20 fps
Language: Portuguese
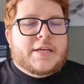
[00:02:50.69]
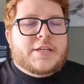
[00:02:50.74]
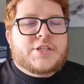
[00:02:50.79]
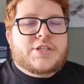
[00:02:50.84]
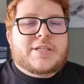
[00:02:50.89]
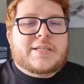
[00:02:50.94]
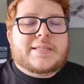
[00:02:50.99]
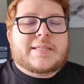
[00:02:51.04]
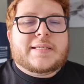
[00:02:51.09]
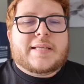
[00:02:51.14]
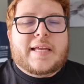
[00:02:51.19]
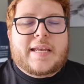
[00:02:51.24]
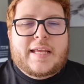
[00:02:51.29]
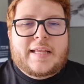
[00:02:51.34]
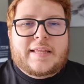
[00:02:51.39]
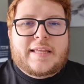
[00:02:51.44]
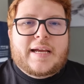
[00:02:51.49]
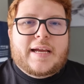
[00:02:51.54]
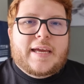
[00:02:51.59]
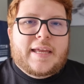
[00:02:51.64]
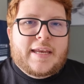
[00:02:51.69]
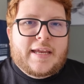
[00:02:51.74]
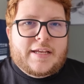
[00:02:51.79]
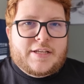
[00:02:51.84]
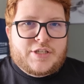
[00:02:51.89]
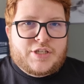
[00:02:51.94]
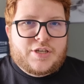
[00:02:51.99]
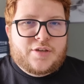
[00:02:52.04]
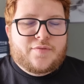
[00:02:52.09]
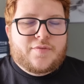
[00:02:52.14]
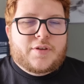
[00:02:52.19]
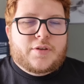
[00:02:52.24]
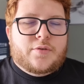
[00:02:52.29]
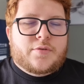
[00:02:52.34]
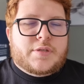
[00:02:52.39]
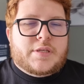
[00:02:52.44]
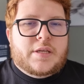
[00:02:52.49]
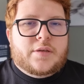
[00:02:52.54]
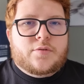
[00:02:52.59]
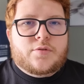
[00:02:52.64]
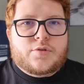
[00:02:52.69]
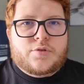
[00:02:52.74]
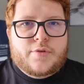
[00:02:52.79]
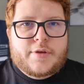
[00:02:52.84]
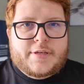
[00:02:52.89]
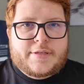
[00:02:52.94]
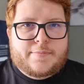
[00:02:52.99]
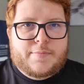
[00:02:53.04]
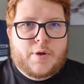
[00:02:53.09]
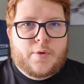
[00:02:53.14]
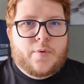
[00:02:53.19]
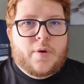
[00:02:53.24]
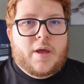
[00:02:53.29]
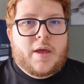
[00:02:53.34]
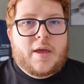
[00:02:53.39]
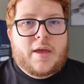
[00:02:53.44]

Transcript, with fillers: de escrita criativa nos anos 2000.